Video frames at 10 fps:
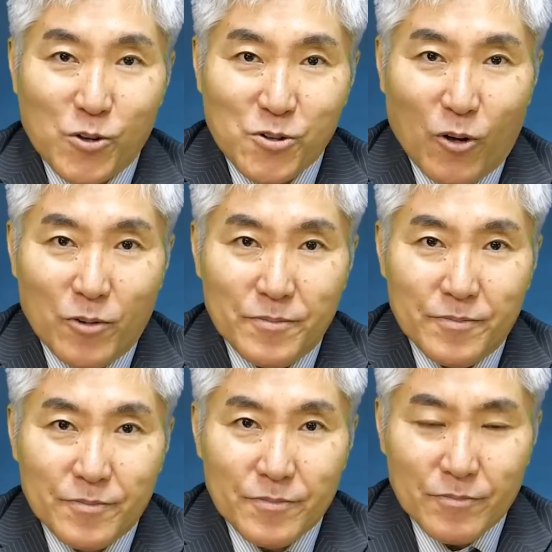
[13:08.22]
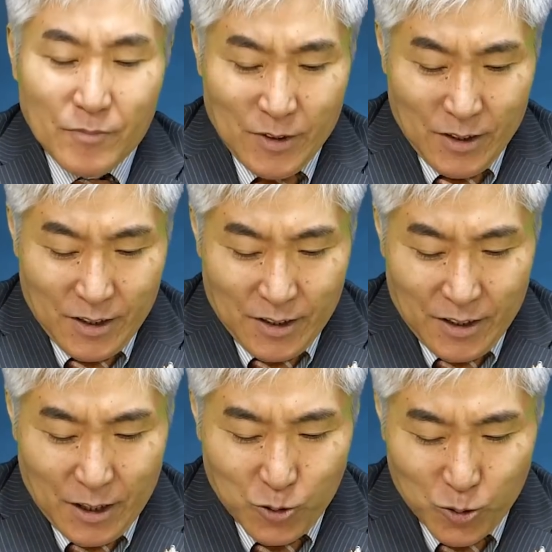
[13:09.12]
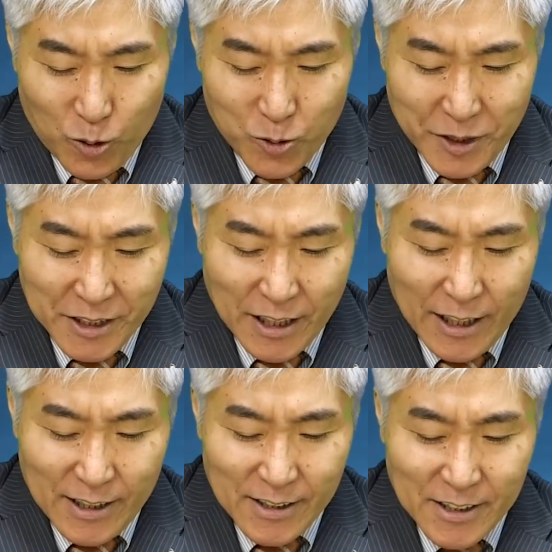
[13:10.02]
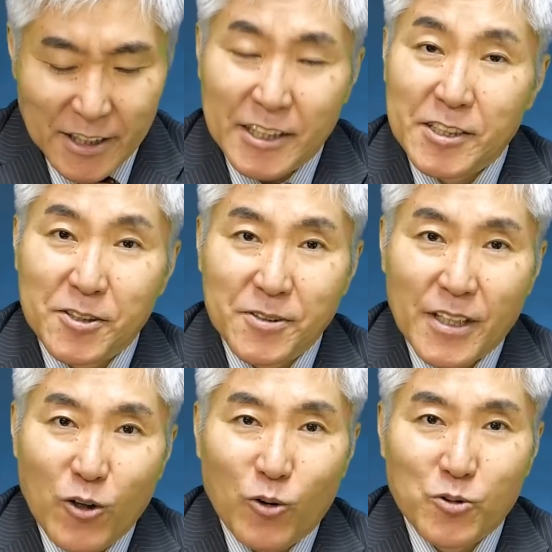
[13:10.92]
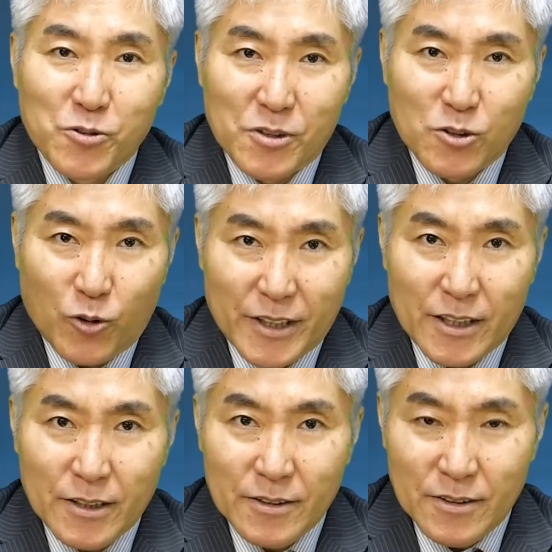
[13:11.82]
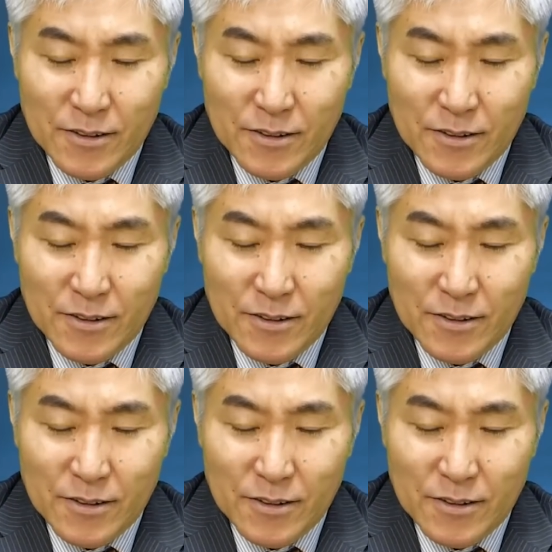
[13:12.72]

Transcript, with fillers: よそ人と国が生き続けようとする時